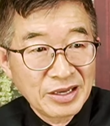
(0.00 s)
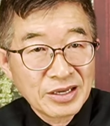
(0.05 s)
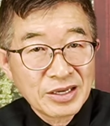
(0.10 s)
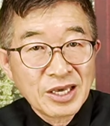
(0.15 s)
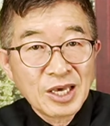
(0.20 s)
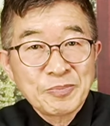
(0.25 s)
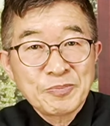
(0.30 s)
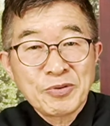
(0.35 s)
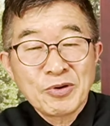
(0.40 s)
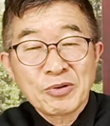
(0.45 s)

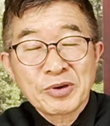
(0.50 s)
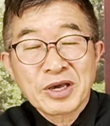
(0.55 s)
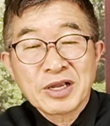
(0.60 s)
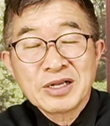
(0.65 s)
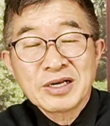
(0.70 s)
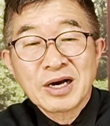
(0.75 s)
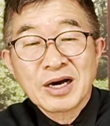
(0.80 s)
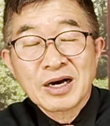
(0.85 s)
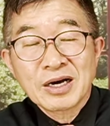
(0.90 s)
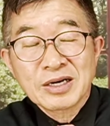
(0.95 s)
개표
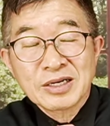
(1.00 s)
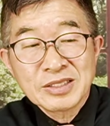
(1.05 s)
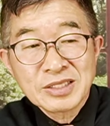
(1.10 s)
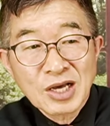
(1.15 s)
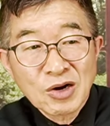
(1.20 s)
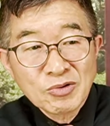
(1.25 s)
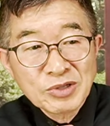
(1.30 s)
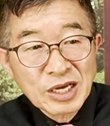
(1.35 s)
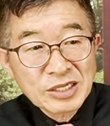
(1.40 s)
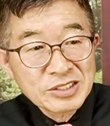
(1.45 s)
결과가
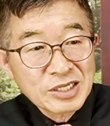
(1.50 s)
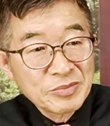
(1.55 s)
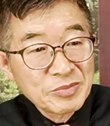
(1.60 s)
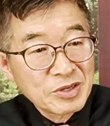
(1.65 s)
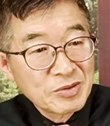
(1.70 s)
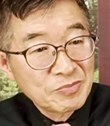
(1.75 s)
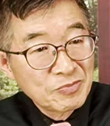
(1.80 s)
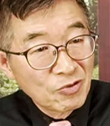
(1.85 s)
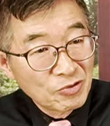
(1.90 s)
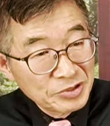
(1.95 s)
끝나고 난
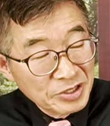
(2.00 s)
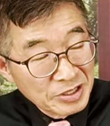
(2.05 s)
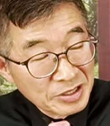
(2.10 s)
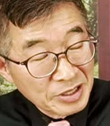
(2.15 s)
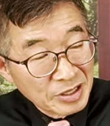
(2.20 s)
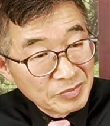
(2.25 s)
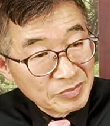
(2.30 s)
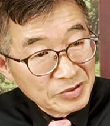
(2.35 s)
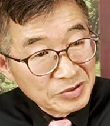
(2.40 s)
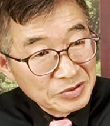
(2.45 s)
다음에
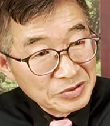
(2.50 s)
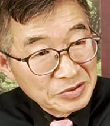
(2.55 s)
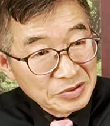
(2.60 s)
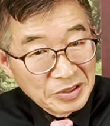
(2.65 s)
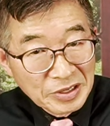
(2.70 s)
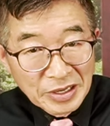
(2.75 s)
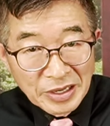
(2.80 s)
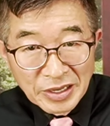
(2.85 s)
보니까 뭐죠